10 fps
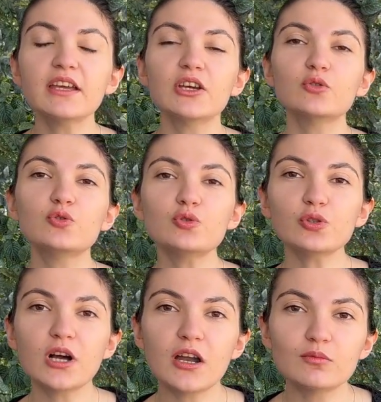düşük
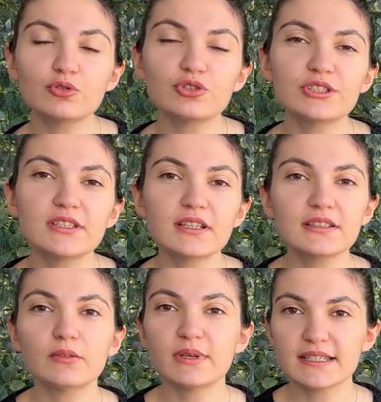
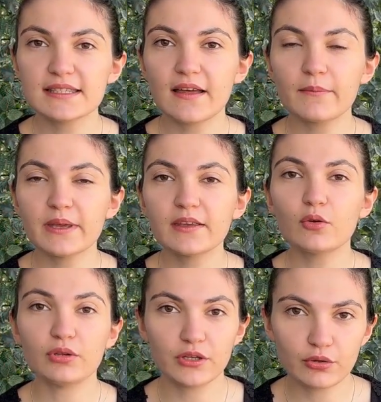karbonhidratla beslenmeyi
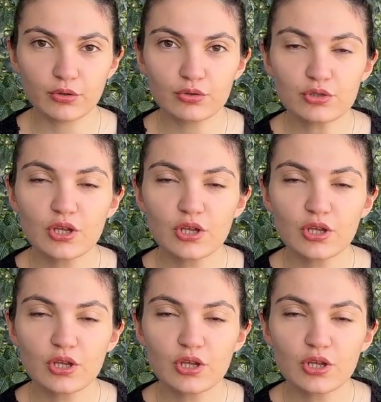öneriyoruz.